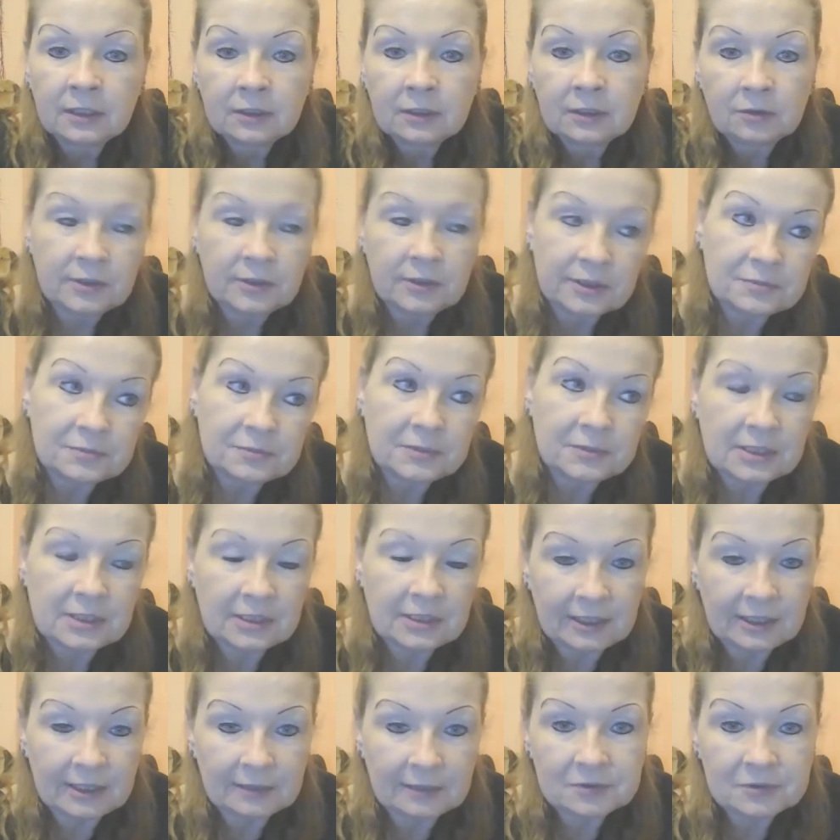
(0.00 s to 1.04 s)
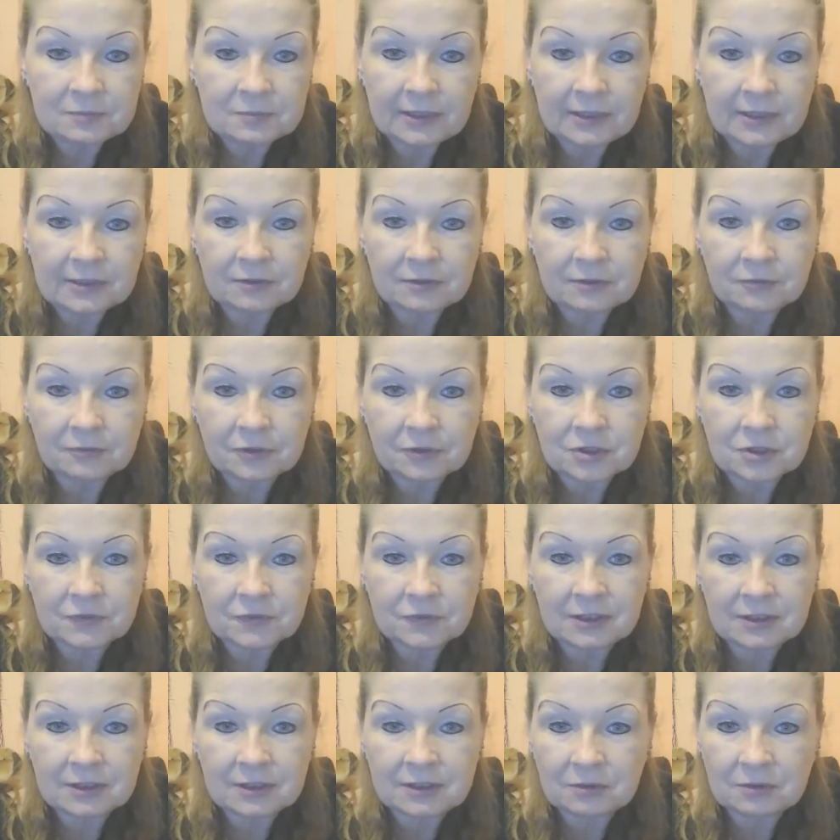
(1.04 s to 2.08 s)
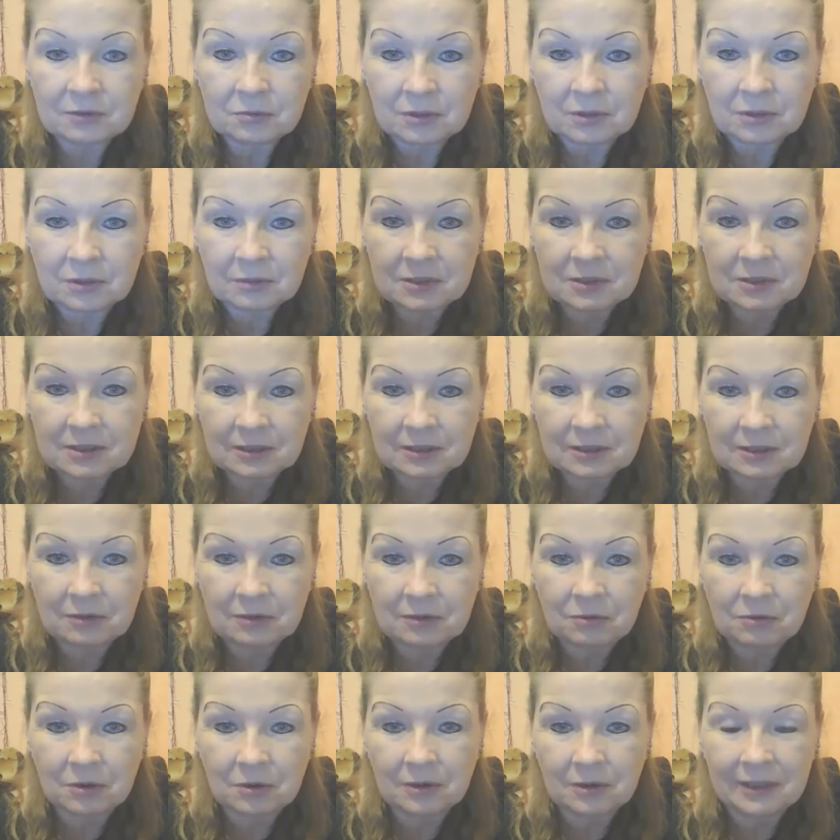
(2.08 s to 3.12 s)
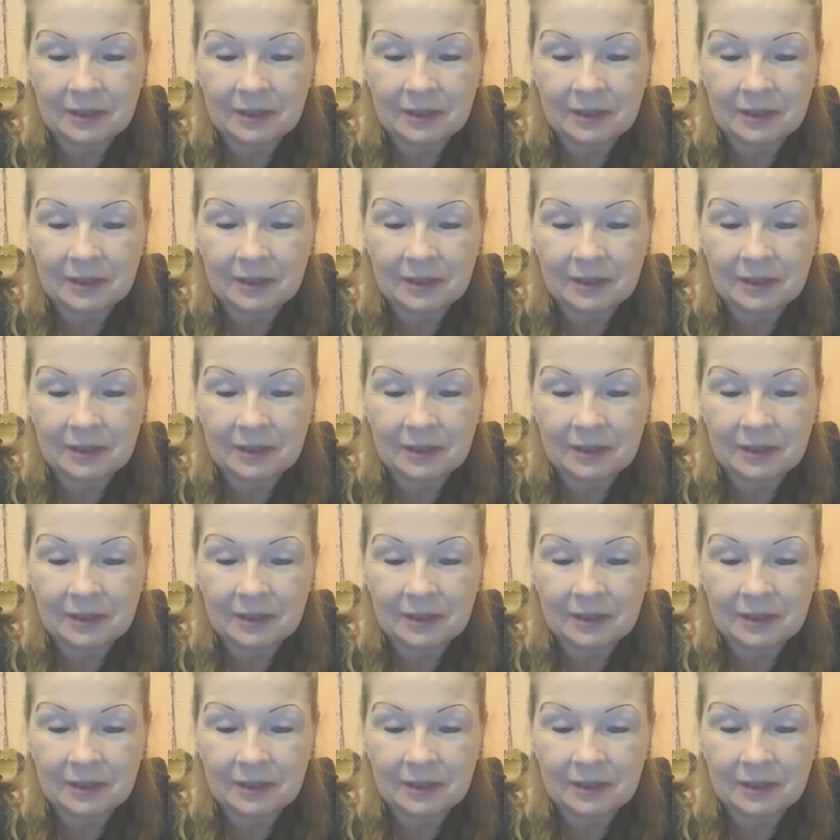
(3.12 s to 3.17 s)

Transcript: Und jetzt mit den Herbstblättern verschwindet der Hund nämlich dann auch.